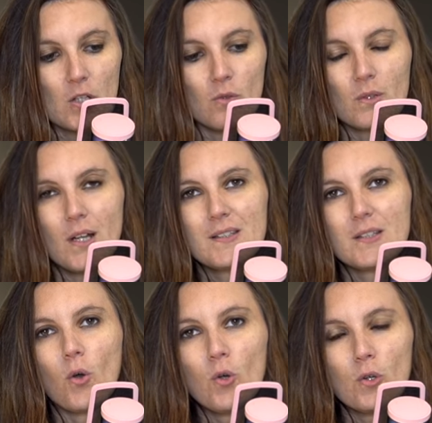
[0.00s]
Donc là,
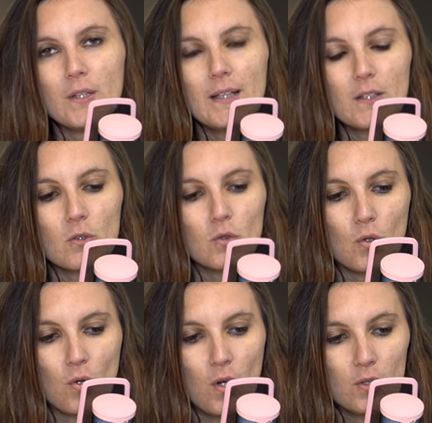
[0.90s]
c'est reconnaître ce
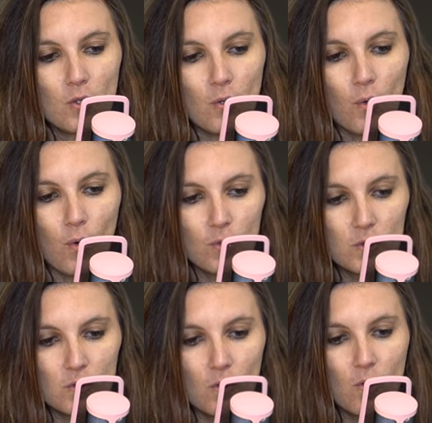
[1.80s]
que l'autre
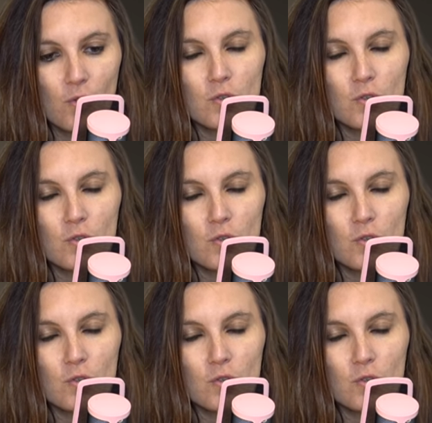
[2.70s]
ressent